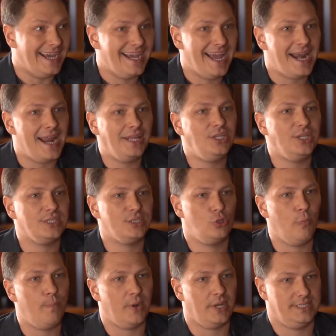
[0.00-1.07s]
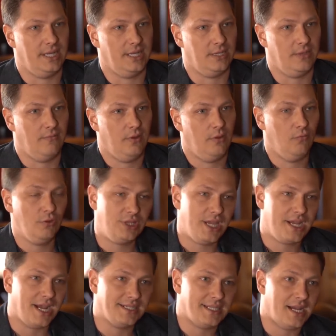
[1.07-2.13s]
Гарантия 100%. Вот ты,
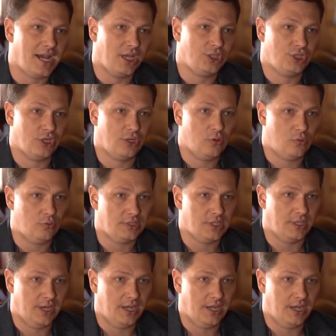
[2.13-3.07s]
как заказчик груза